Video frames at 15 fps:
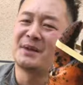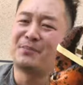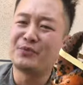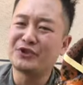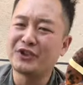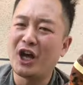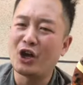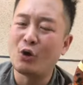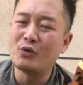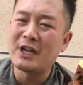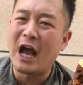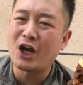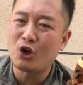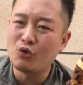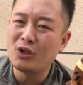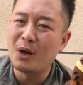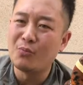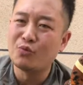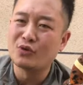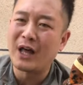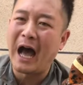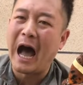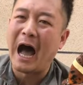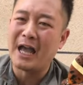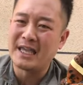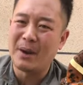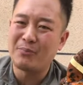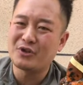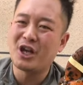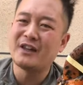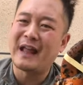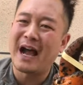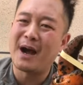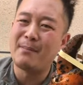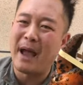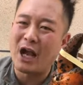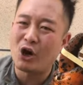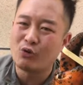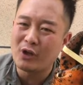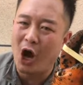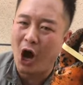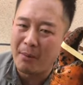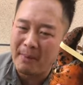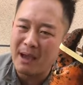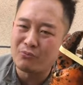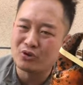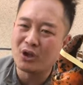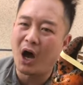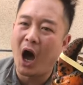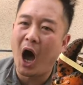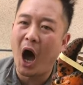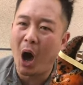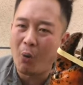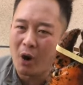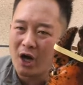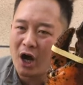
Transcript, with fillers: 这不知道龙虾公的母的哈，也不知道哪个买公的好，买母的好。